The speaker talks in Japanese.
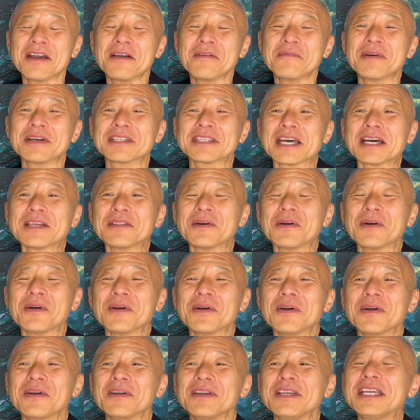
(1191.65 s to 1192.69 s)
またあ
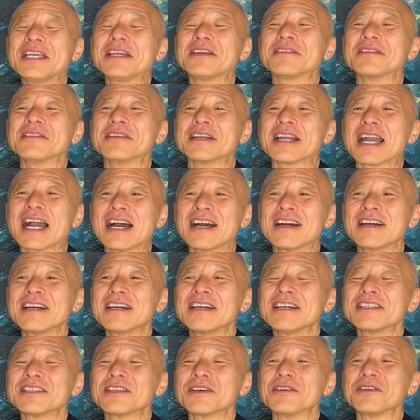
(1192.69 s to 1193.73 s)
の、ひーくんが、
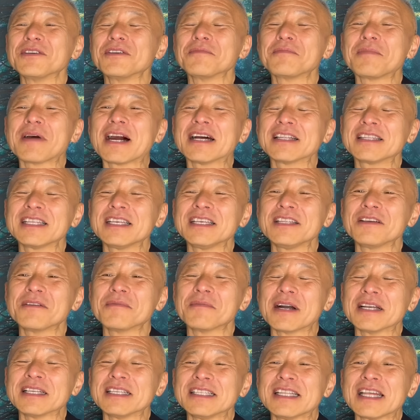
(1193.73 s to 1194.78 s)
そういうパーティーの
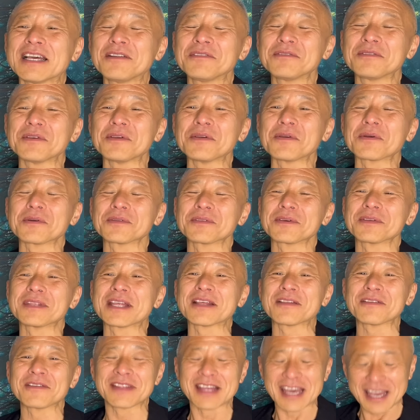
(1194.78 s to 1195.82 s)
場に出るということな
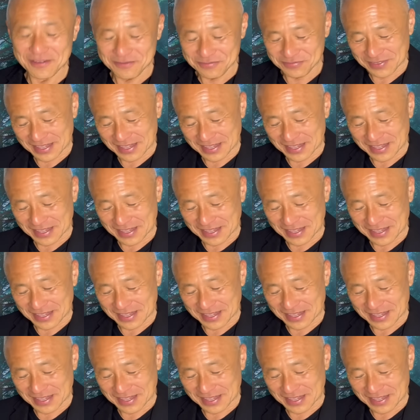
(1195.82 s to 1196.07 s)
ので、